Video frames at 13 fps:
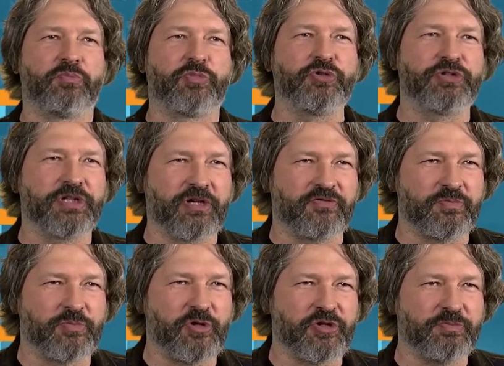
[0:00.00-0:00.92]
Pójdę na
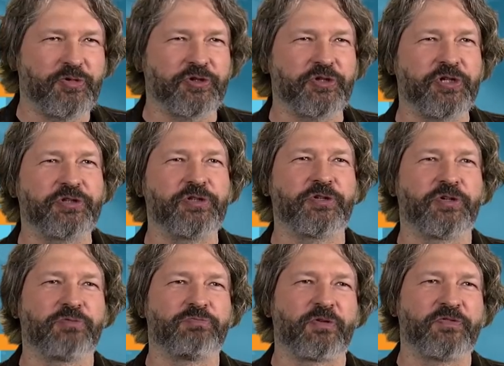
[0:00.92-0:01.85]
wybory, bo to nie
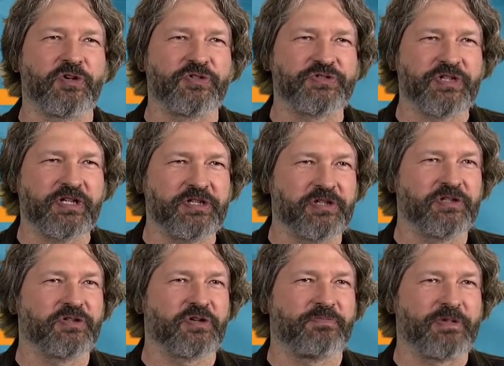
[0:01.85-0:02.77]
tylko obowiązek, nie
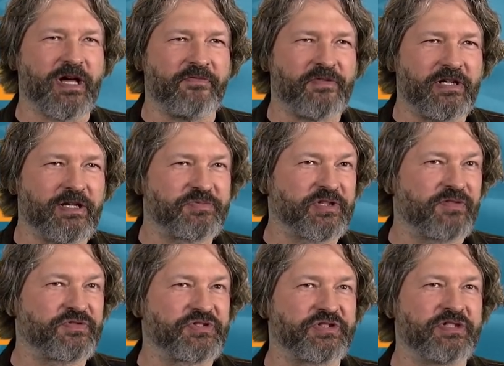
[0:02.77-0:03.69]
tylko prawo, ale
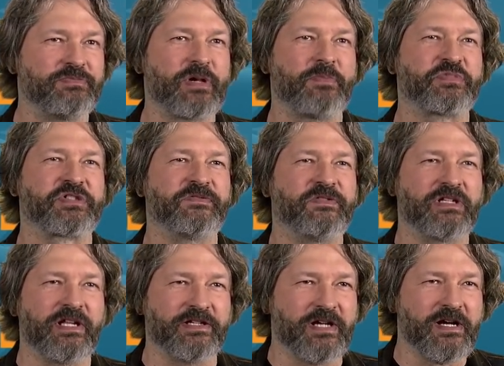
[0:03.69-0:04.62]
przede wszystkim
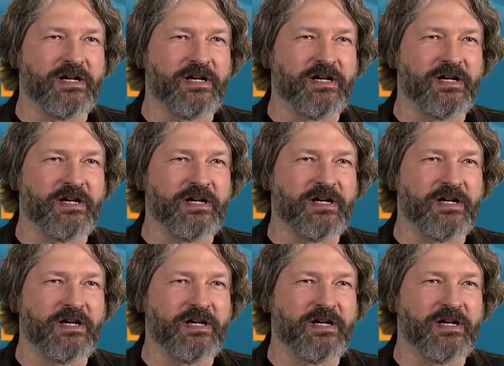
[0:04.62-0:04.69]
przywilej.